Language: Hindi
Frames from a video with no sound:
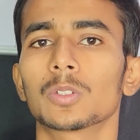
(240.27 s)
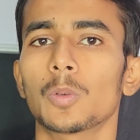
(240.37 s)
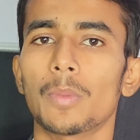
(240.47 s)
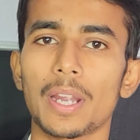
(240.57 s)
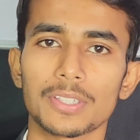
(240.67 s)

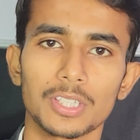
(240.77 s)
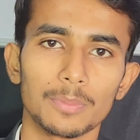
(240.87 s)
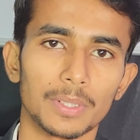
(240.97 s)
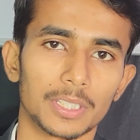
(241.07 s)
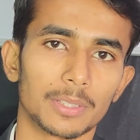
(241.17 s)
तो मार्च के
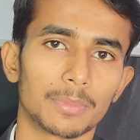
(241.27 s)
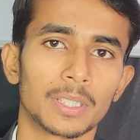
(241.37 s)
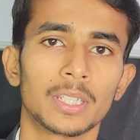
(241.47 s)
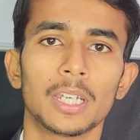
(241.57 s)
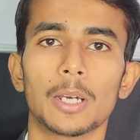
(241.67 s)
महीने
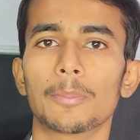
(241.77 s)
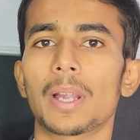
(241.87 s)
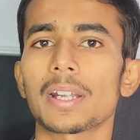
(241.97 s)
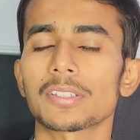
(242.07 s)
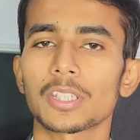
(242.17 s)
में
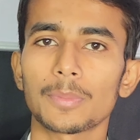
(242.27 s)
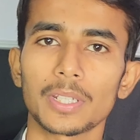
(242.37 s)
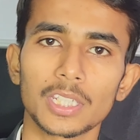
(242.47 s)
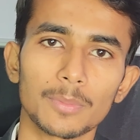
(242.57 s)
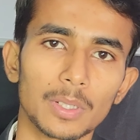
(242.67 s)
मार्च के
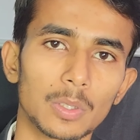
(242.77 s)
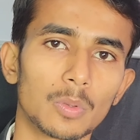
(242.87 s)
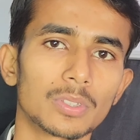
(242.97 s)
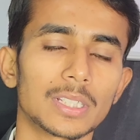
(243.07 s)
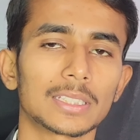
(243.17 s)
महीने में
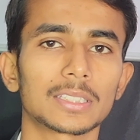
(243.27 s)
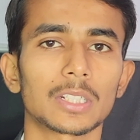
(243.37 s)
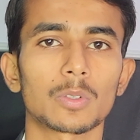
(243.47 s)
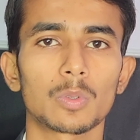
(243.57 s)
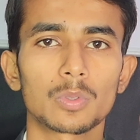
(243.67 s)
लोन
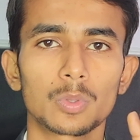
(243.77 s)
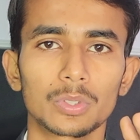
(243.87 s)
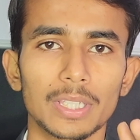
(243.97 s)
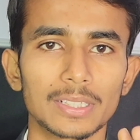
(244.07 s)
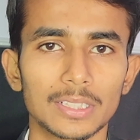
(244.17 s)
ज़्यादातर क्लोज
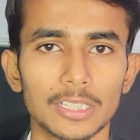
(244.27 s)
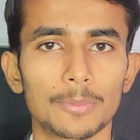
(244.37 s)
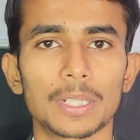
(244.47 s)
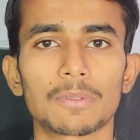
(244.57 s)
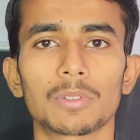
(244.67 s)
होते हैं
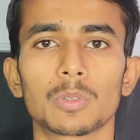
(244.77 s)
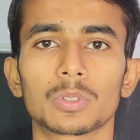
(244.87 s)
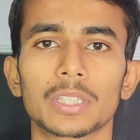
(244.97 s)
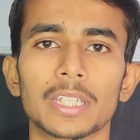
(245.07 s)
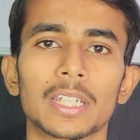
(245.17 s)
सेटलमेंट भी
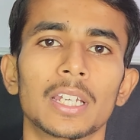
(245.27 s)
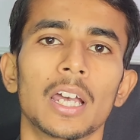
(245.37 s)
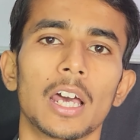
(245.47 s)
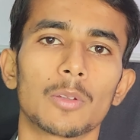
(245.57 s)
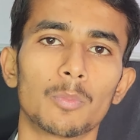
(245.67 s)
होते हैं
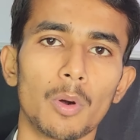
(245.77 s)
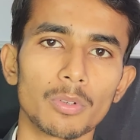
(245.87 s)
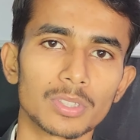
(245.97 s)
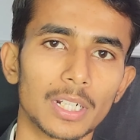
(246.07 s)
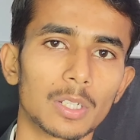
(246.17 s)
तो
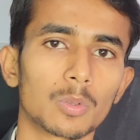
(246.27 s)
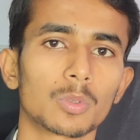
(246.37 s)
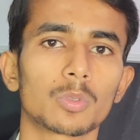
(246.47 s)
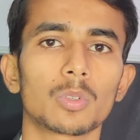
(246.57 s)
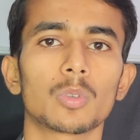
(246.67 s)
बहुत सारे
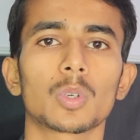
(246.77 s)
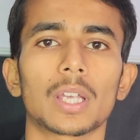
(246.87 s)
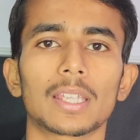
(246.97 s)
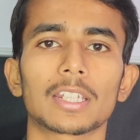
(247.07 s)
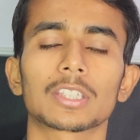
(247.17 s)
लोगों को
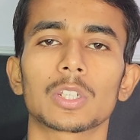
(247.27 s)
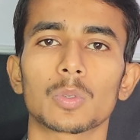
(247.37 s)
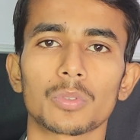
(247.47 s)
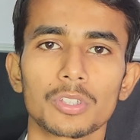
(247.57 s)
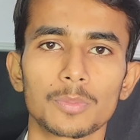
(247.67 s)
लोक अदालत के
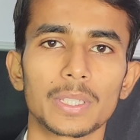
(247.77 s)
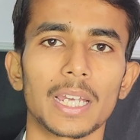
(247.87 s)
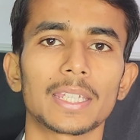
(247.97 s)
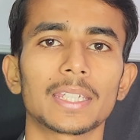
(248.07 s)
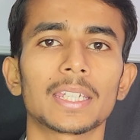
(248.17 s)
नोटिस भी
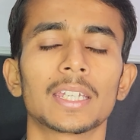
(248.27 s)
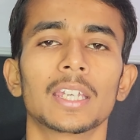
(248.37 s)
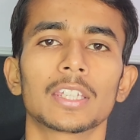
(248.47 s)
आए हैं